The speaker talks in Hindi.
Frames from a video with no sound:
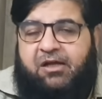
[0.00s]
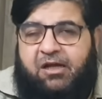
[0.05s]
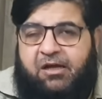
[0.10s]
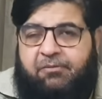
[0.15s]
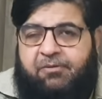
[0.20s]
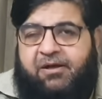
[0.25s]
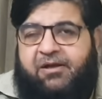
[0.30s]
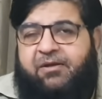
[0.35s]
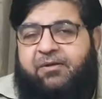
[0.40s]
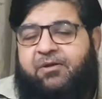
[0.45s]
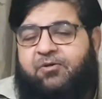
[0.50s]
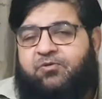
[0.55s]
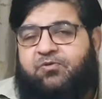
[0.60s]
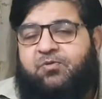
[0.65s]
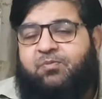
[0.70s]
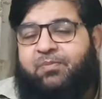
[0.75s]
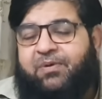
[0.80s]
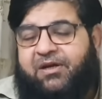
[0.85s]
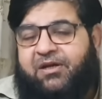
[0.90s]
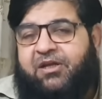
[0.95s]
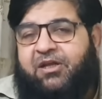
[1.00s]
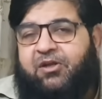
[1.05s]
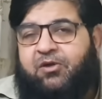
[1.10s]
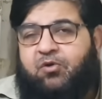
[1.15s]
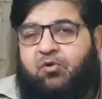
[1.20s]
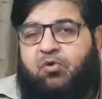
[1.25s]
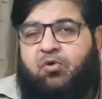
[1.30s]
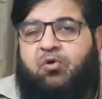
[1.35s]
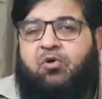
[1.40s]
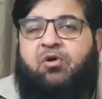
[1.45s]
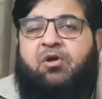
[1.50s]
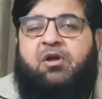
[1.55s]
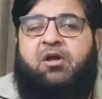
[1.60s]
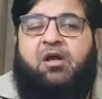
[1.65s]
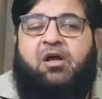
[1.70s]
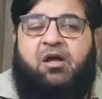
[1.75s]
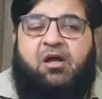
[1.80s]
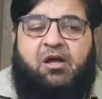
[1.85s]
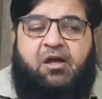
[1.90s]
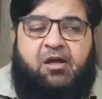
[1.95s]
हमारी उस बेटी को
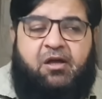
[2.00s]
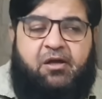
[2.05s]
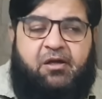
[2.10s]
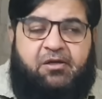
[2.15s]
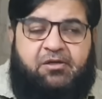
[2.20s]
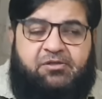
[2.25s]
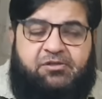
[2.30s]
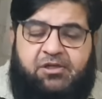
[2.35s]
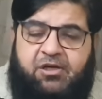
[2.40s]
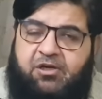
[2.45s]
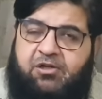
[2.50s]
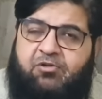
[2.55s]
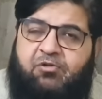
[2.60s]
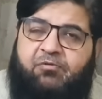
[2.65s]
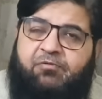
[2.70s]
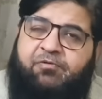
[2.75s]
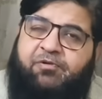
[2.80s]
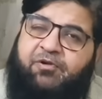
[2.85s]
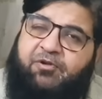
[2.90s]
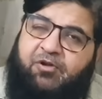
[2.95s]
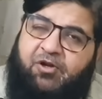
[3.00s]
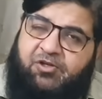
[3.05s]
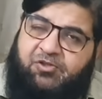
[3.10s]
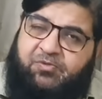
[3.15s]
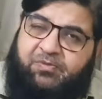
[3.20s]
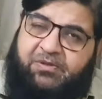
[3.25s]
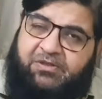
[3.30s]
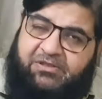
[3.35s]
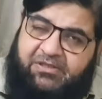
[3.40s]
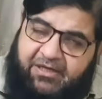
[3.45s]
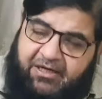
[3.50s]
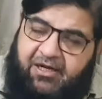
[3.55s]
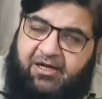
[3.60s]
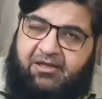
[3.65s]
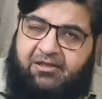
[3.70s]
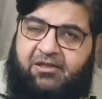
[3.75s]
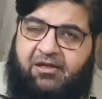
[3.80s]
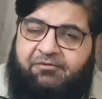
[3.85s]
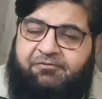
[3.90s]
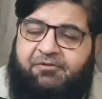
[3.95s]
जन्नतफरदौस में जगह
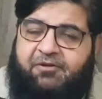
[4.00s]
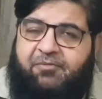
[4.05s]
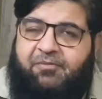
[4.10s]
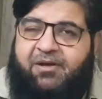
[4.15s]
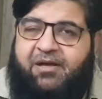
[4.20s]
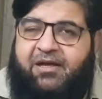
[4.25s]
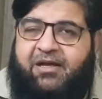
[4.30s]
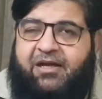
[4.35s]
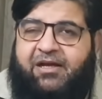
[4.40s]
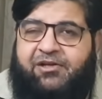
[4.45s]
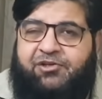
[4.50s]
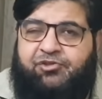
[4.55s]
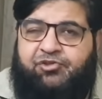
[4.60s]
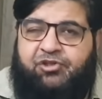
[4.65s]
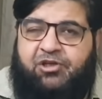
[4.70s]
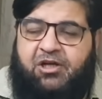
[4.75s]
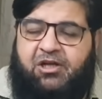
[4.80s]
अता फरमाएगा इन